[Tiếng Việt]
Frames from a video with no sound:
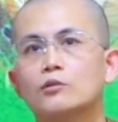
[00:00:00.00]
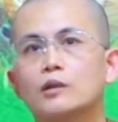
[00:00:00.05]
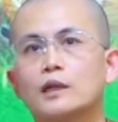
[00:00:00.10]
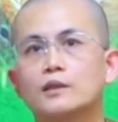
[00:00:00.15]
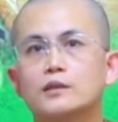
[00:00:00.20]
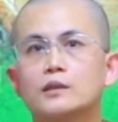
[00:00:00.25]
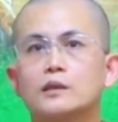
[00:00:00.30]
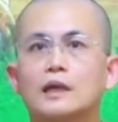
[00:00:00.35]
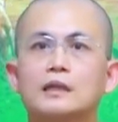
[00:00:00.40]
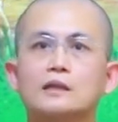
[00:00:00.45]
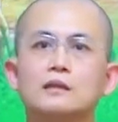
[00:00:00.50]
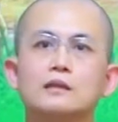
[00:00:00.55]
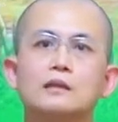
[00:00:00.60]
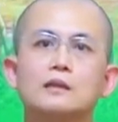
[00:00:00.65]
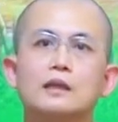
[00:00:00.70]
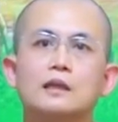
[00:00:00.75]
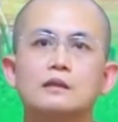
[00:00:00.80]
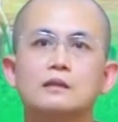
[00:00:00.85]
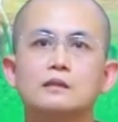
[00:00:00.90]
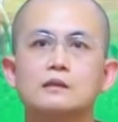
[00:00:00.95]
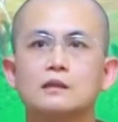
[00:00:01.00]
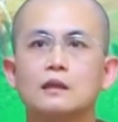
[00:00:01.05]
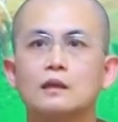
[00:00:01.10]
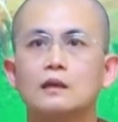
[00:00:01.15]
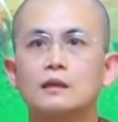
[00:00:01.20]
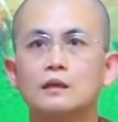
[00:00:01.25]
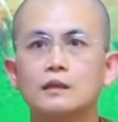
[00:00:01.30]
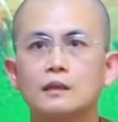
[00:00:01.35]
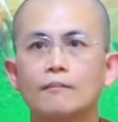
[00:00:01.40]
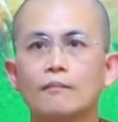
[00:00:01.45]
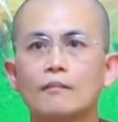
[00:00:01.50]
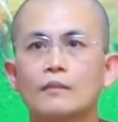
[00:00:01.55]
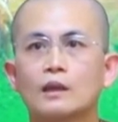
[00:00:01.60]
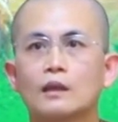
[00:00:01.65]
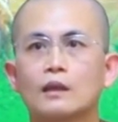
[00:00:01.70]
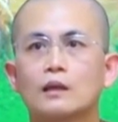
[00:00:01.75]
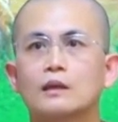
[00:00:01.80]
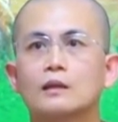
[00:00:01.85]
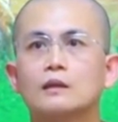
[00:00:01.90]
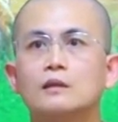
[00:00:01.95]
lúc cận tử hãy nhớ đến giới
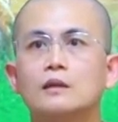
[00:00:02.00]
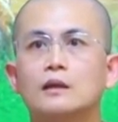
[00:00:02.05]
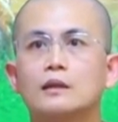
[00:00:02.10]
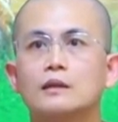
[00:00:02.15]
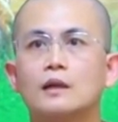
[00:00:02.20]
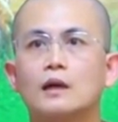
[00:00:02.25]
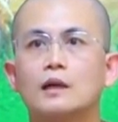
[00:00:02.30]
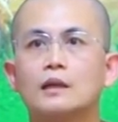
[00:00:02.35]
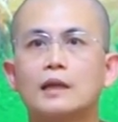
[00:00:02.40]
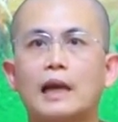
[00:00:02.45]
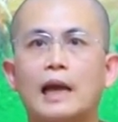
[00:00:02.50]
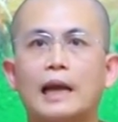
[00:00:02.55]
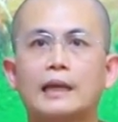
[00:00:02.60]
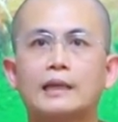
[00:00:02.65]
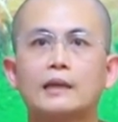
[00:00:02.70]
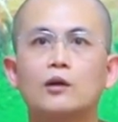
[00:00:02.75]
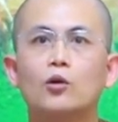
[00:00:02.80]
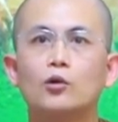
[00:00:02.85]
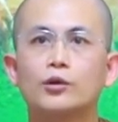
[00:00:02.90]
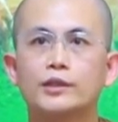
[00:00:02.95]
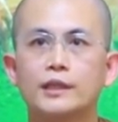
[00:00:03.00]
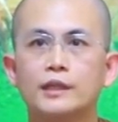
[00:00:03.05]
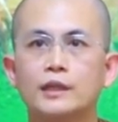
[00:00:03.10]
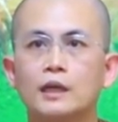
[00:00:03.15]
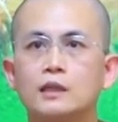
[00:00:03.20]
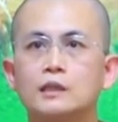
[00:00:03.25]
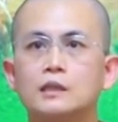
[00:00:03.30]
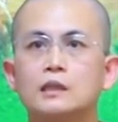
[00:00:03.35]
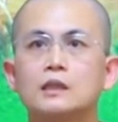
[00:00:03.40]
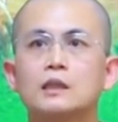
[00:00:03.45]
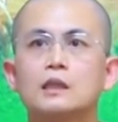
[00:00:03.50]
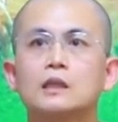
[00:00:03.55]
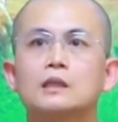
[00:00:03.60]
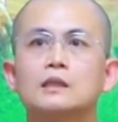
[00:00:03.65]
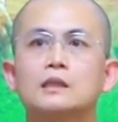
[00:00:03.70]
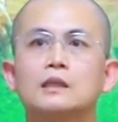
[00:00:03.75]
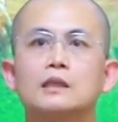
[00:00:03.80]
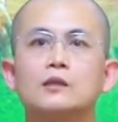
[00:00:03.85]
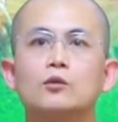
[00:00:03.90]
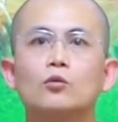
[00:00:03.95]
cái người đấy hay ngồi thiền
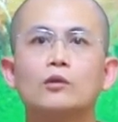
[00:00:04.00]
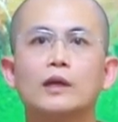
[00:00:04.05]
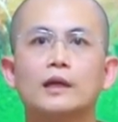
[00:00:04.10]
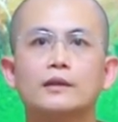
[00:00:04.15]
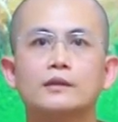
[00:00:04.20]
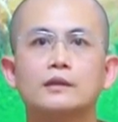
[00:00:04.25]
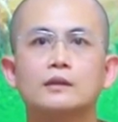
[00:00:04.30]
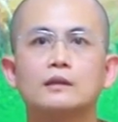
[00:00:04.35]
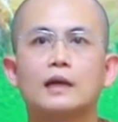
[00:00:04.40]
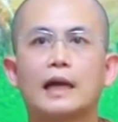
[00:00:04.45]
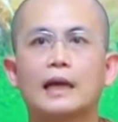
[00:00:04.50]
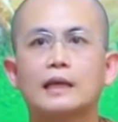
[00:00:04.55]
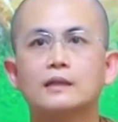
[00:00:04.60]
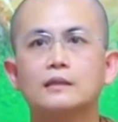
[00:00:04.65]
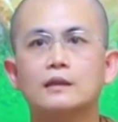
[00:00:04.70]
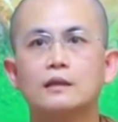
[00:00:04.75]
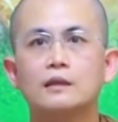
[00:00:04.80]
thì lúc cận tử hãy